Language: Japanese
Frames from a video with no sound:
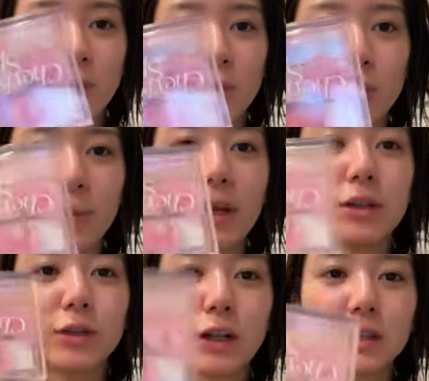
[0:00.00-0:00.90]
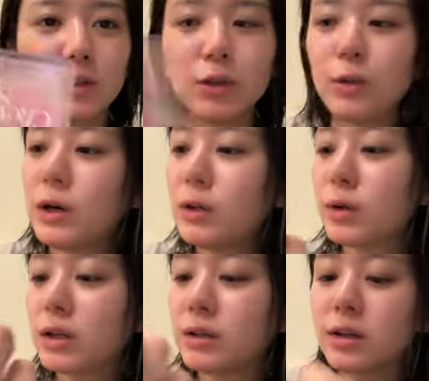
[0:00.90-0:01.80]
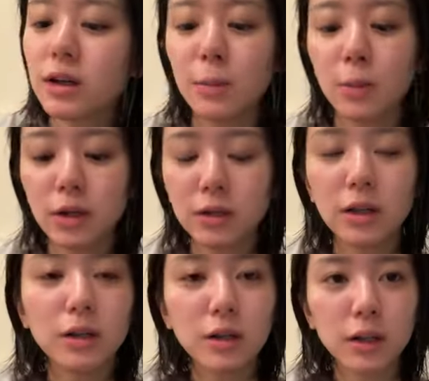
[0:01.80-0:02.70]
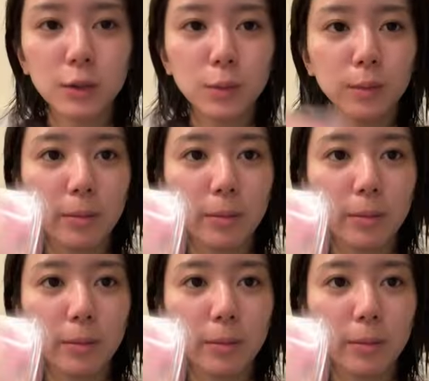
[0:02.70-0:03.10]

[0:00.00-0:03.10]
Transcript: このピンクのやつ、これファンの方からもらったんだけど、